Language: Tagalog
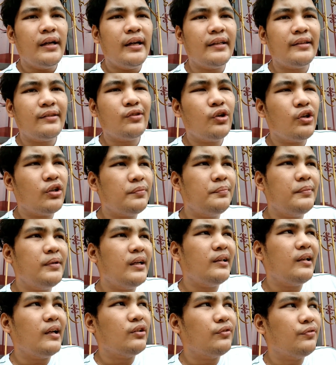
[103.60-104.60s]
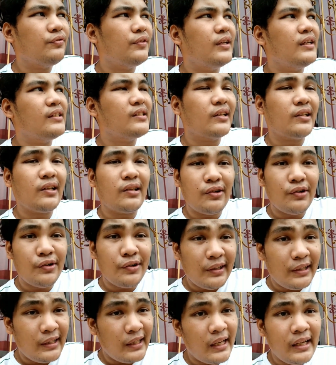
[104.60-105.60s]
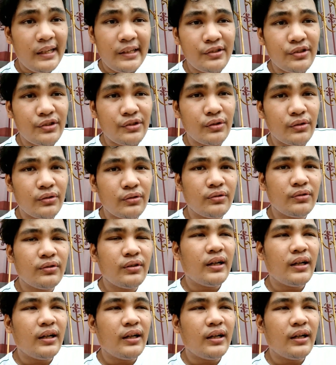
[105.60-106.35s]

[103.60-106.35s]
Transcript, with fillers: it taught me a lot of things at an early age, no?